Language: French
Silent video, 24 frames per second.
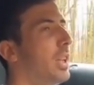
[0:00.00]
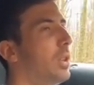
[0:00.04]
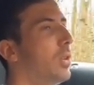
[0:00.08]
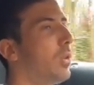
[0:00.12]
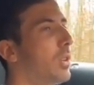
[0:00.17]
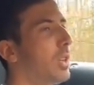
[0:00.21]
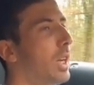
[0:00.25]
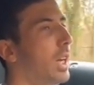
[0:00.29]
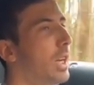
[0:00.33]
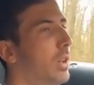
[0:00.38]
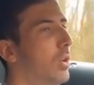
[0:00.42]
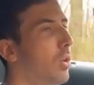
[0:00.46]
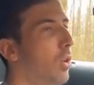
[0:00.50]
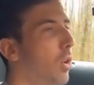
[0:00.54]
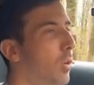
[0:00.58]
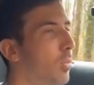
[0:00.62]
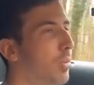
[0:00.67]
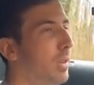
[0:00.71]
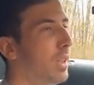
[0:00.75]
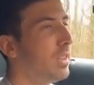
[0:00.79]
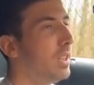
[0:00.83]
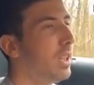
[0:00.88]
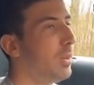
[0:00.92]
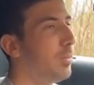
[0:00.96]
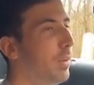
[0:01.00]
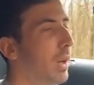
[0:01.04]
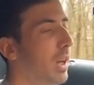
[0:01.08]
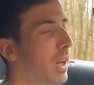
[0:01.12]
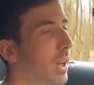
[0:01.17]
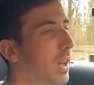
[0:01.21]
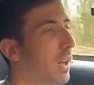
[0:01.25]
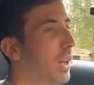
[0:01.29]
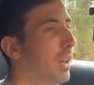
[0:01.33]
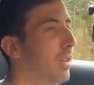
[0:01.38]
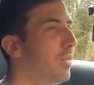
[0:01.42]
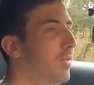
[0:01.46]
Et donc là, ils l'ont remplacé
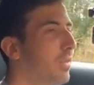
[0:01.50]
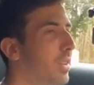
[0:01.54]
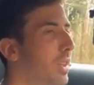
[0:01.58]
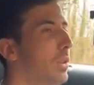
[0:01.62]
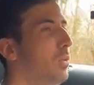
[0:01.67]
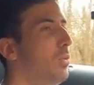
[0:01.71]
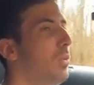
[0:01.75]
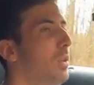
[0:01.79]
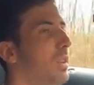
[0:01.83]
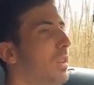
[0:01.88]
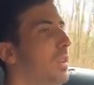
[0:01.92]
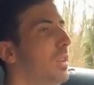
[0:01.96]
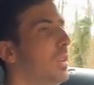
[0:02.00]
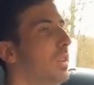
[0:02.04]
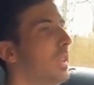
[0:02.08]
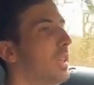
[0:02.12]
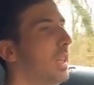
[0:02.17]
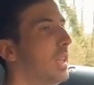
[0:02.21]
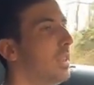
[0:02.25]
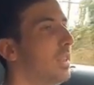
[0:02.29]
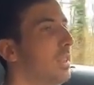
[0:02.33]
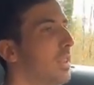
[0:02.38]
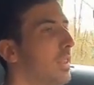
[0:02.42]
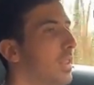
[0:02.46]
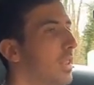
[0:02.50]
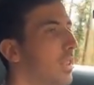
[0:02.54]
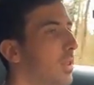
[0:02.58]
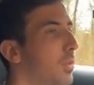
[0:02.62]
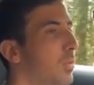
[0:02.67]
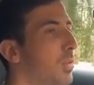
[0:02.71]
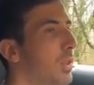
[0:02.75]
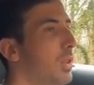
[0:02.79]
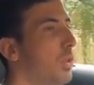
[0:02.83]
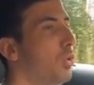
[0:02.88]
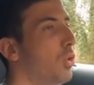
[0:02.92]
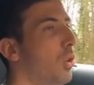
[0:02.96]
par un V8 4
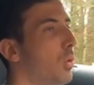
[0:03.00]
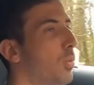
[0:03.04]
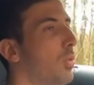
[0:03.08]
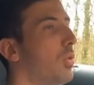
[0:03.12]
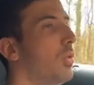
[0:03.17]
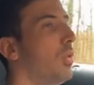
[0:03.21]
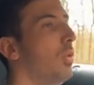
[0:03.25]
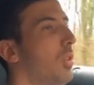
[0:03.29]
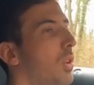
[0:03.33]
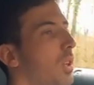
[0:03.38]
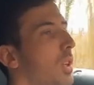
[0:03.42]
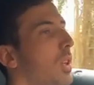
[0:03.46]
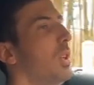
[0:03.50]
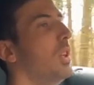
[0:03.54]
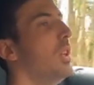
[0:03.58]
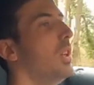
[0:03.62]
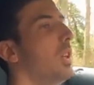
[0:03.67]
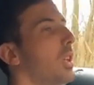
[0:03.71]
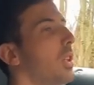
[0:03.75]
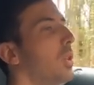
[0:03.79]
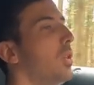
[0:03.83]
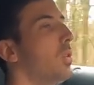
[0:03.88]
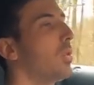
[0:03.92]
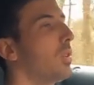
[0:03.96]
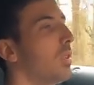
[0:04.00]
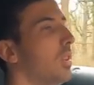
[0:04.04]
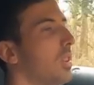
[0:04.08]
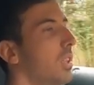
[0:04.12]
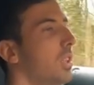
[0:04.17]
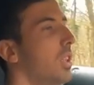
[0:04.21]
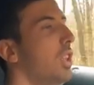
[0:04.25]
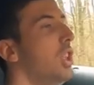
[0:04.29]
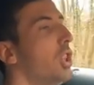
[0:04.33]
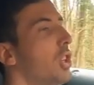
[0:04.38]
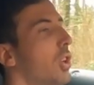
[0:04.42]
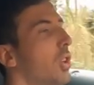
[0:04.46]
litres biturbo donc
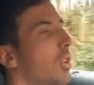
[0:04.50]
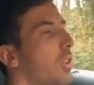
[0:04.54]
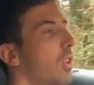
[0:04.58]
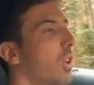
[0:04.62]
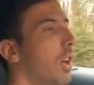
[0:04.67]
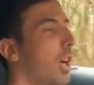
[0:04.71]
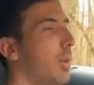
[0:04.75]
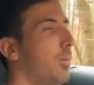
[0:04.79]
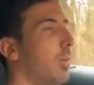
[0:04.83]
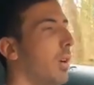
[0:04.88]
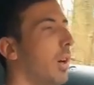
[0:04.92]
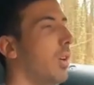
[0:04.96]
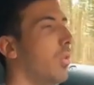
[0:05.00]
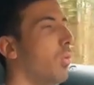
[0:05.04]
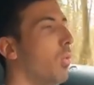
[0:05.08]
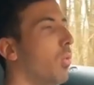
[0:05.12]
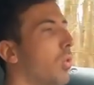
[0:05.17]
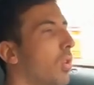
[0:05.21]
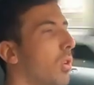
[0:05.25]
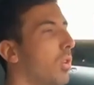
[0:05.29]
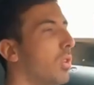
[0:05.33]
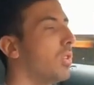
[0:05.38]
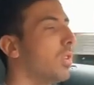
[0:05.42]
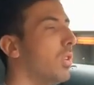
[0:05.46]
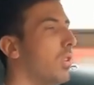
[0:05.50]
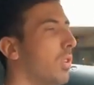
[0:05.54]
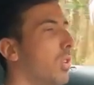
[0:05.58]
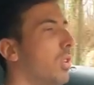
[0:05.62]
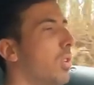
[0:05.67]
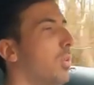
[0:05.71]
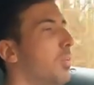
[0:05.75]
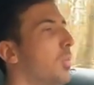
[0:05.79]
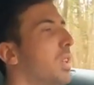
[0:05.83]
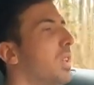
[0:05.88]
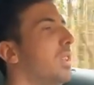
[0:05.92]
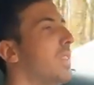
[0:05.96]
il chante quand même, hein. on
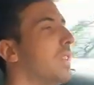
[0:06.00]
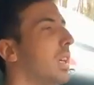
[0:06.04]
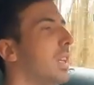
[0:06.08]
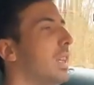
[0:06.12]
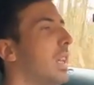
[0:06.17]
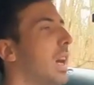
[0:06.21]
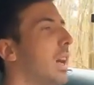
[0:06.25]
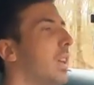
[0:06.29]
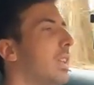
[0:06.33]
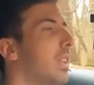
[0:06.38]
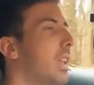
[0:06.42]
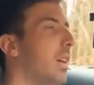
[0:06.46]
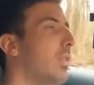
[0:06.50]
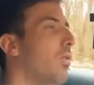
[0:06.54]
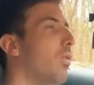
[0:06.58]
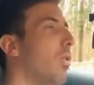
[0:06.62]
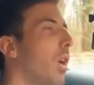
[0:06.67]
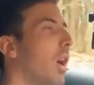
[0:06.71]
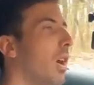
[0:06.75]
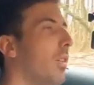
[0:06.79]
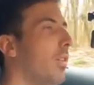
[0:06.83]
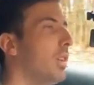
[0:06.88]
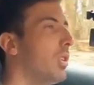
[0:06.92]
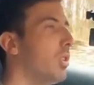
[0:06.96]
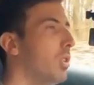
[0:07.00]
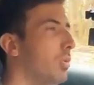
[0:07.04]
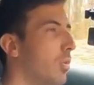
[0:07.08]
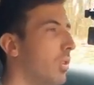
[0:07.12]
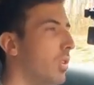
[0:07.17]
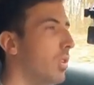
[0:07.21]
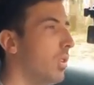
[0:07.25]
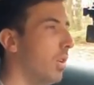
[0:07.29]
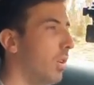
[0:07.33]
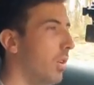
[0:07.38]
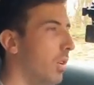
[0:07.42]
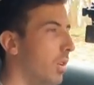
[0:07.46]
l'entend, mais ça n'a rien à voir avec
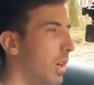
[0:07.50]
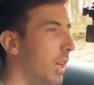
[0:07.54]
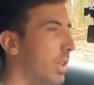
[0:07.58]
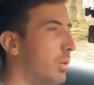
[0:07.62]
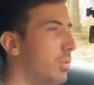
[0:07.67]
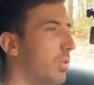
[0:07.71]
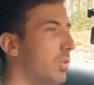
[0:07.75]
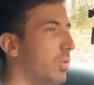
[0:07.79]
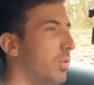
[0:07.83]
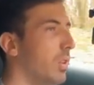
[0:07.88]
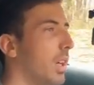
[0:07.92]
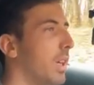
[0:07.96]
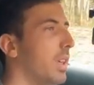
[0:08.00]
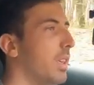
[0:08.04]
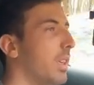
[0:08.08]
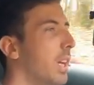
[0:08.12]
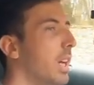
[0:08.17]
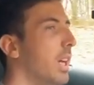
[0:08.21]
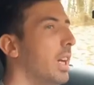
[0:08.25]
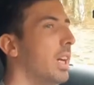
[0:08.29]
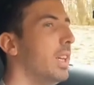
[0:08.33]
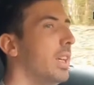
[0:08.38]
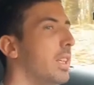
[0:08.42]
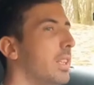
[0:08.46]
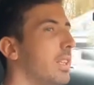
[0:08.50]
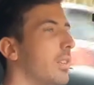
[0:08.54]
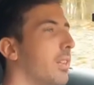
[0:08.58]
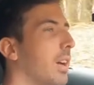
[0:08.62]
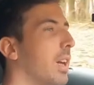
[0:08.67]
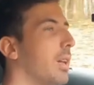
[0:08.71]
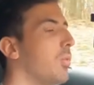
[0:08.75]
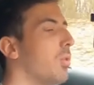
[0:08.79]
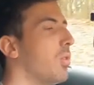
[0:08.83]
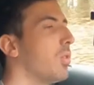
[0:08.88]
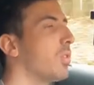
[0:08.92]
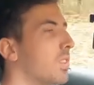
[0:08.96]
le moteur atmosphérique. Et
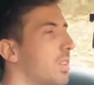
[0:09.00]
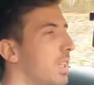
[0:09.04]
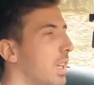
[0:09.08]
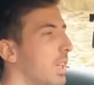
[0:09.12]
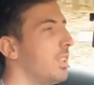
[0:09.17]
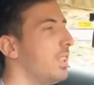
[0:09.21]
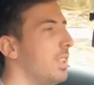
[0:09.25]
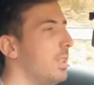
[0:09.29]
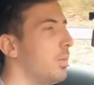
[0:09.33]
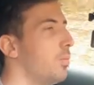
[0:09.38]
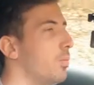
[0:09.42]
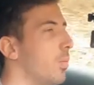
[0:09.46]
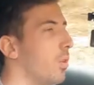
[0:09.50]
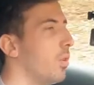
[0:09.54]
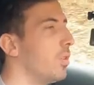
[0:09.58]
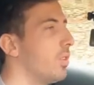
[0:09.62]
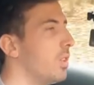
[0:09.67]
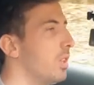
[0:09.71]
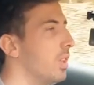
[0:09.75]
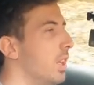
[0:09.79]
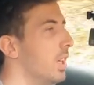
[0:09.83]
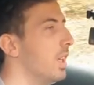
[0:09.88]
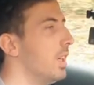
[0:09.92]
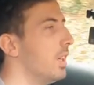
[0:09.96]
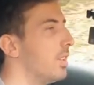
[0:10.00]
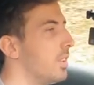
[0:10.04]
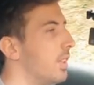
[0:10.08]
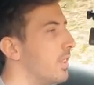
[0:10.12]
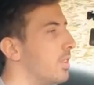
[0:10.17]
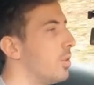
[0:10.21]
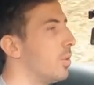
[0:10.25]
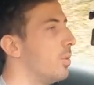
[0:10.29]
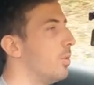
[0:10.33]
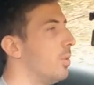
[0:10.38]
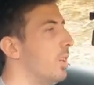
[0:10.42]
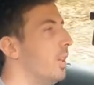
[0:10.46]
c'est vraiment ça qui manque,
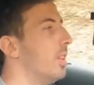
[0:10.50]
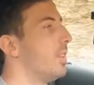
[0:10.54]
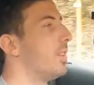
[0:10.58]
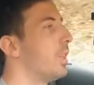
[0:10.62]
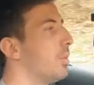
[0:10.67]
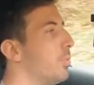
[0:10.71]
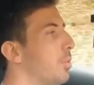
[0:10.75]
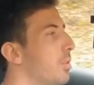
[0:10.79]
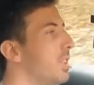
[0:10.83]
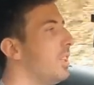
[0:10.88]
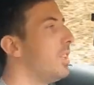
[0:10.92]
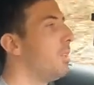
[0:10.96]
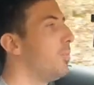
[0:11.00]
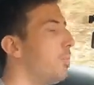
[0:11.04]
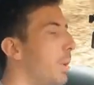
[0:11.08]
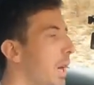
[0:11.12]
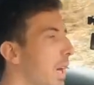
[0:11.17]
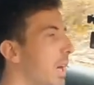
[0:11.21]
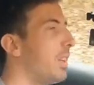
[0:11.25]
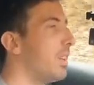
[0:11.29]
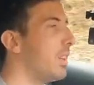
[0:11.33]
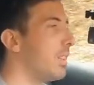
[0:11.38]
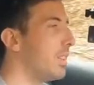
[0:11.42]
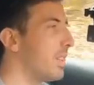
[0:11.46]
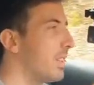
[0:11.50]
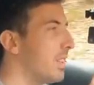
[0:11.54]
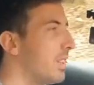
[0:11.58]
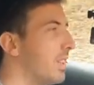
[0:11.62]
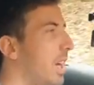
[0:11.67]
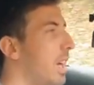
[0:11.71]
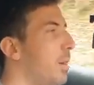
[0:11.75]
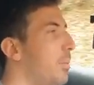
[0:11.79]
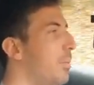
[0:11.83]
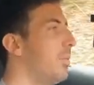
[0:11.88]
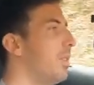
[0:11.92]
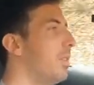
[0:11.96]
c'est cette petite part
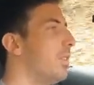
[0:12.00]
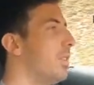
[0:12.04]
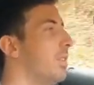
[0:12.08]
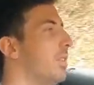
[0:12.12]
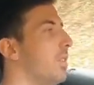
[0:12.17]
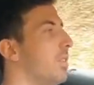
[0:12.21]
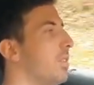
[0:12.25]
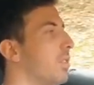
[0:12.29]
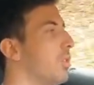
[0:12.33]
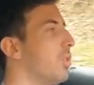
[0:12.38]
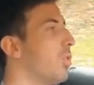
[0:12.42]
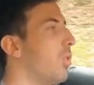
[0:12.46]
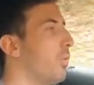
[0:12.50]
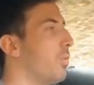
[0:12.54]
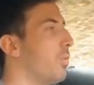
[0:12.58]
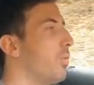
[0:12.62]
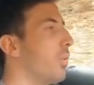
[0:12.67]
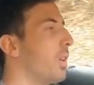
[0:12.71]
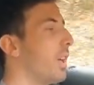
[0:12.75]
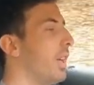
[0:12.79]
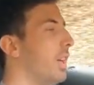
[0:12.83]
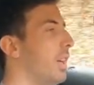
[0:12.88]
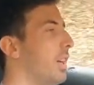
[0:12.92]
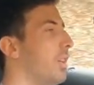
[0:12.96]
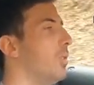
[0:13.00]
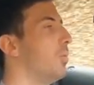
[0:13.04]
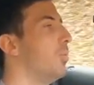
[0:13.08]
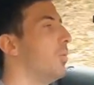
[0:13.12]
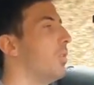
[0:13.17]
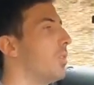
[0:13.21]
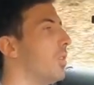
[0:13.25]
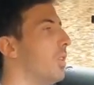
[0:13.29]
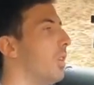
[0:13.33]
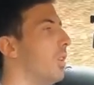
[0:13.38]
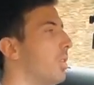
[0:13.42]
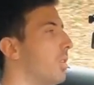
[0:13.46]
dame euh, coffrait le
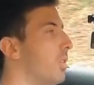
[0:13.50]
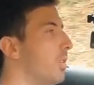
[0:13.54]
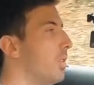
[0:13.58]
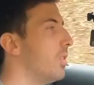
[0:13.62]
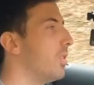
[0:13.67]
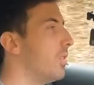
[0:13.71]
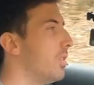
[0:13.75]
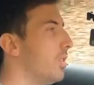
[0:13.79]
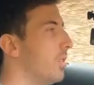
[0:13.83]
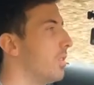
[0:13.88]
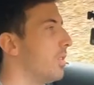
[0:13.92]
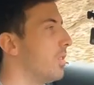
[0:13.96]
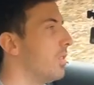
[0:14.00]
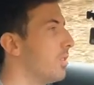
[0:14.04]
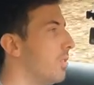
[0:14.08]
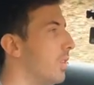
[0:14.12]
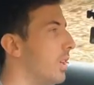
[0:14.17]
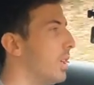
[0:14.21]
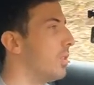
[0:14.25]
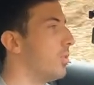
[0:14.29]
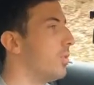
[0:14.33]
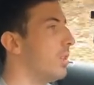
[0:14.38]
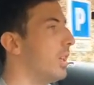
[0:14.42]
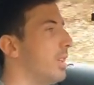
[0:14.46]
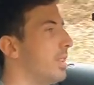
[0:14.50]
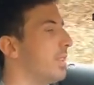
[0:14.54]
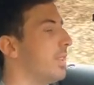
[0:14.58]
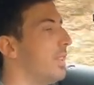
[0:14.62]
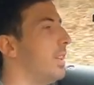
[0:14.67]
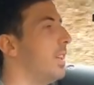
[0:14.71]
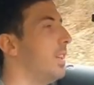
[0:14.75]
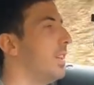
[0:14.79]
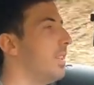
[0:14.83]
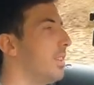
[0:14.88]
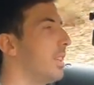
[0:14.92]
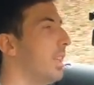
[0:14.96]
moteur euh, de, la
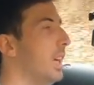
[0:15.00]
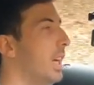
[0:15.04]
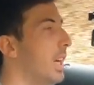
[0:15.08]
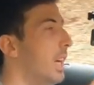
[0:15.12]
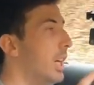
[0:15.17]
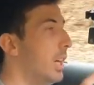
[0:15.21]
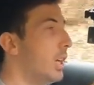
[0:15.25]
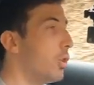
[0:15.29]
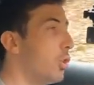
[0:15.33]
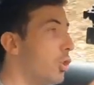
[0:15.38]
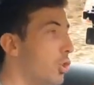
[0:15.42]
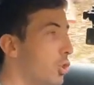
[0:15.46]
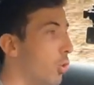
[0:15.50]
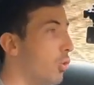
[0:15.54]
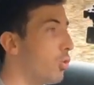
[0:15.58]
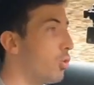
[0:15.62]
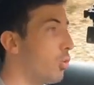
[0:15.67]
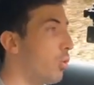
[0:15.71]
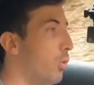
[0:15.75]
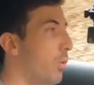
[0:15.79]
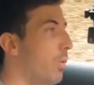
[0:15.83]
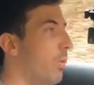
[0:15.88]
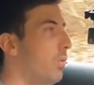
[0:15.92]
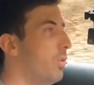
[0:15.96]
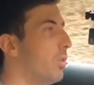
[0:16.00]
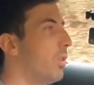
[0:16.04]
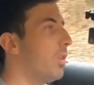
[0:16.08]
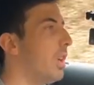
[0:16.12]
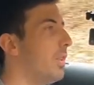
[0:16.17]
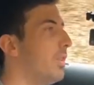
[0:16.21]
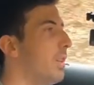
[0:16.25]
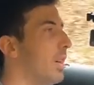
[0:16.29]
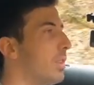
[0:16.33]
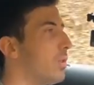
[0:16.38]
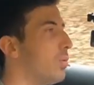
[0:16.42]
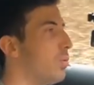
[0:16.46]
SLS que je retrouve
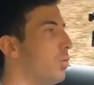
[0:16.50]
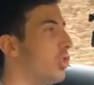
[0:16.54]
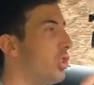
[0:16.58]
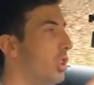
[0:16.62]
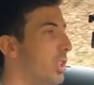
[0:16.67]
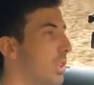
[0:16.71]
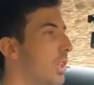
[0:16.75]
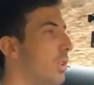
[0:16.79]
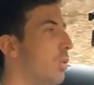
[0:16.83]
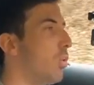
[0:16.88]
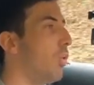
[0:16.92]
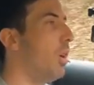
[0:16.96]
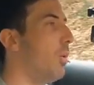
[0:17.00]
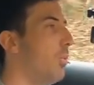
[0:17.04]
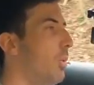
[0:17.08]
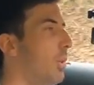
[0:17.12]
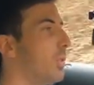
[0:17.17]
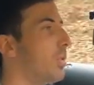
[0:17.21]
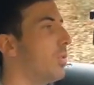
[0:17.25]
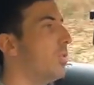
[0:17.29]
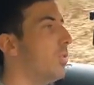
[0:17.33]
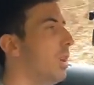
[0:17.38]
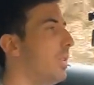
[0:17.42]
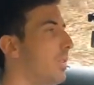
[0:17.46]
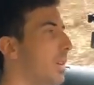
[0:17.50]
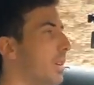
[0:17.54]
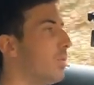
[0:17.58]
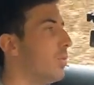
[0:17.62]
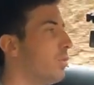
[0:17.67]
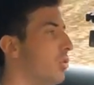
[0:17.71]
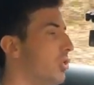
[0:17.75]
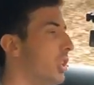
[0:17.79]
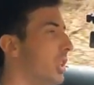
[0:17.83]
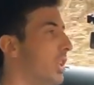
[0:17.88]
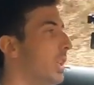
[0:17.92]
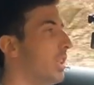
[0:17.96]
dans la version GT3 parce que dans la
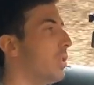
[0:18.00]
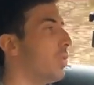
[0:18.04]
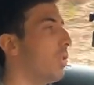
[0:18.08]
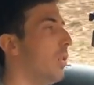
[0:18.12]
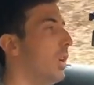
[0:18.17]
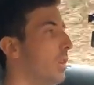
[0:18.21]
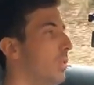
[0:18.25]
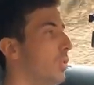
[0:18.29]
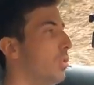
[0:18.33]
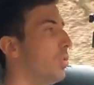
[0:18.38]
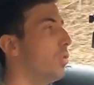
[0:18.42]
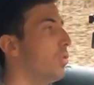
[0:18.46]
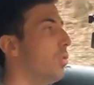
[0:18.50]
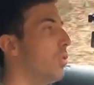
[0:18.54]
version GT3 de